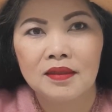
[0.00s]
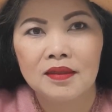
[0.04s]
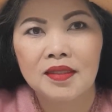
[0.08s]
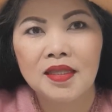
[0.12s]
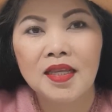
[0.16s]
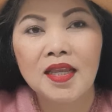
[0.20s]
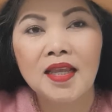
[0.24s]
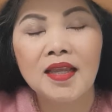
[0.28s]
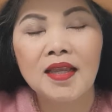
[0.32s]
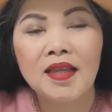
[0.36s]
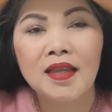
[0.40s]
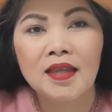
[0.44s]

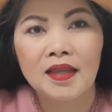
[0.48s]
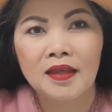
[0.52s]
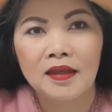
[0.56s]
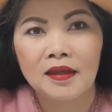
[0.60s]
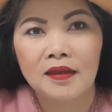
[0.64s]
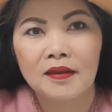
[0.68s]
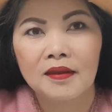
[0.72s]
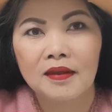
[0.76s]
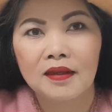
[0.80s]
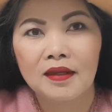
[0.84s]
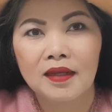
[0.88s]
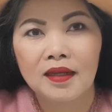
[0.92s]
ที่
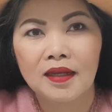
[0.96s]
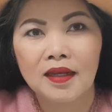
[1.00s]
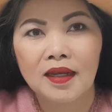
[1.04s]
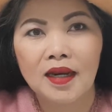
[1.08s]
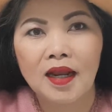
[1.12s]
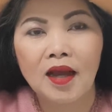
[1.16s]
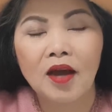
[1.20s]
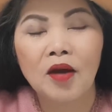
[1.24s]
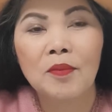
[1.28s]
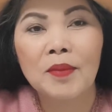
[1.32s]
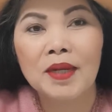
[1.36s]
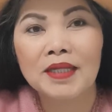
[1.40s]

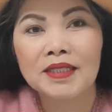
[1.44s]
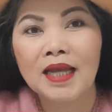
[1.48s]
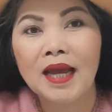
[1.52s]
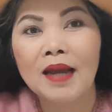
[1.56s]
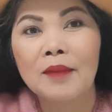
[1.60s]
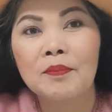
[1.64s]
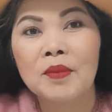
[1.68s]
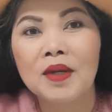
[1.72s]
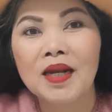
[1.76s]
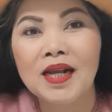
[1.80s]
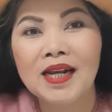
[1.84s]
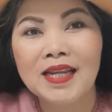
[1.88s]
เอามา
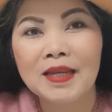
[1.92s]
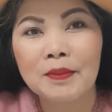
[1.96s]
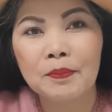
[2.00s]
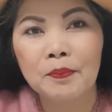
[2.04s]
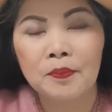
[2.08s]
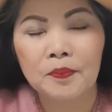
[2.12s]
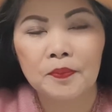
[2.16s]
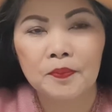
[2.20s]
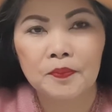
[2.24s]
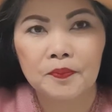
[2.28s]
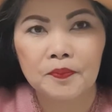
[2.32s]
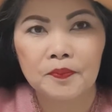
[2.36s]
ทำคลิป
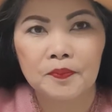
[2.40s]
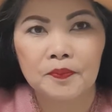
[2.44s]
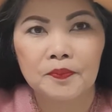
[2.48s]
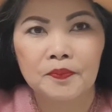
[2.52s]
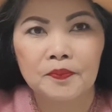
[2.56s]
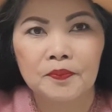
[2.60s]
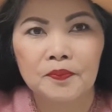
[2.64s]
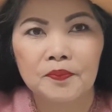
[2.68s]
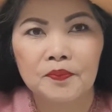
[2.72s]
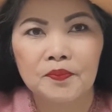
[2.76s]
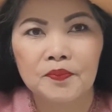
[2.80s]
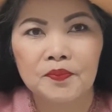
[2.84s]

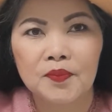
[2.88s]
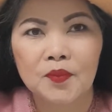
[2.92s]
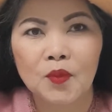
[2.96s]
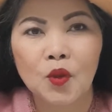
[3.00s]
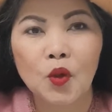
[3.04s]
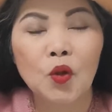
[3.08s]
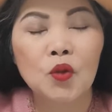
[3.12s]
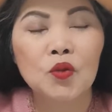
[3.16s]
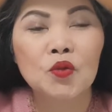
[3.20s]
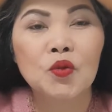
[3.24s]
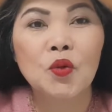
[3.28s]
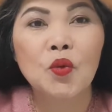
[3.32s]

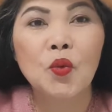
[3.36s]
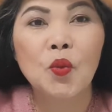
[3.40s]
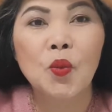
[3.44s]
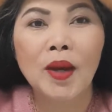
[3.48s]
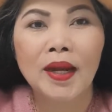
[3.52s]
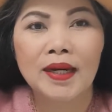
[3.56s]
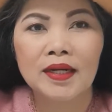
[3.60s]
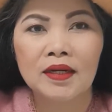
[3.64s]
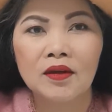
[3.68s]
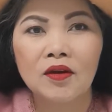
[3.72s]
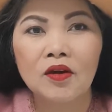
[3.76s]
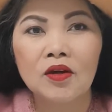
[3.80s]
ลงทุกวั
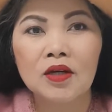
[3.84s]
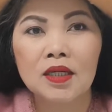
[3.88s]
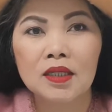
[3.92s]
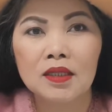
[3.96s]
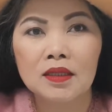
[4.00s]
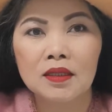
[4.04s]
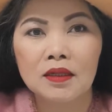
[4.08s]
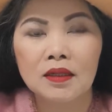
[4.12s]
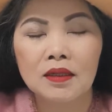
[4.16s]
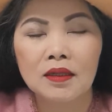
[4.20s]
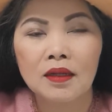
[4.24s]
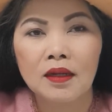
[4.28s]
นก็คื
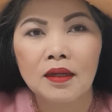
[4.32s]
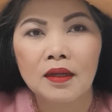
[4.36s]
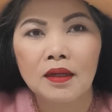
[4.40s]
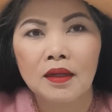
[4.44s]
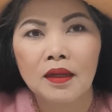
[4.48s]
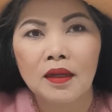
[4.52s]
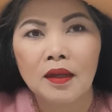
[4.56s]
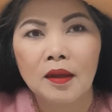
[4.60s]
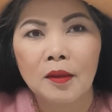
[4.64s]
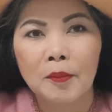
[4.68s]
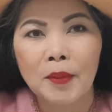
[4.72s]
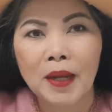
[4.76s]
อ
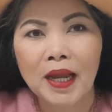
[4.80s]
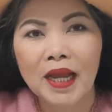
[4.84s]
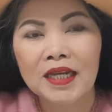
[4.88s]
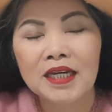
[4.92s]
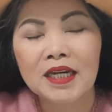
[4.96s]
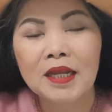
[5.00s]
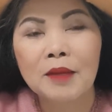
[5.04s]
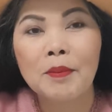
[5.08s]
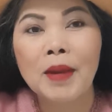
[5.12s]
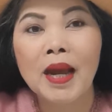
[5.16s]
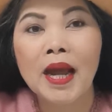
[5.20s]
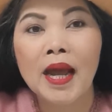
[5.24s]
ภาย
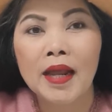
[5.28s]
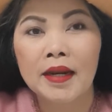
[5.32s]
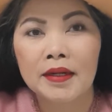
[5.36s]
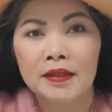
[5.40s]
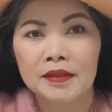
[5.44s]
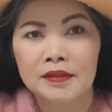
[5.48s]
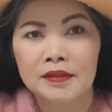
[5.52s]
ในบ้าน